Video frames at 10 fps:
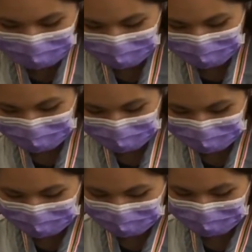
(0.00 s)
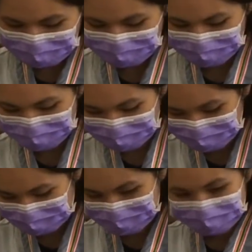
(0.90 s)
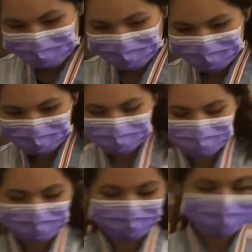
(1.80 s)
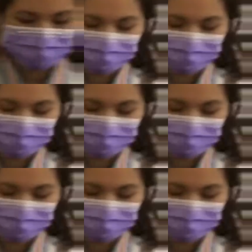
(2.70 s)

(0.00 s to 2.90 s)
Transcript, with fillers: king harganya ini tertera ini aku sama beli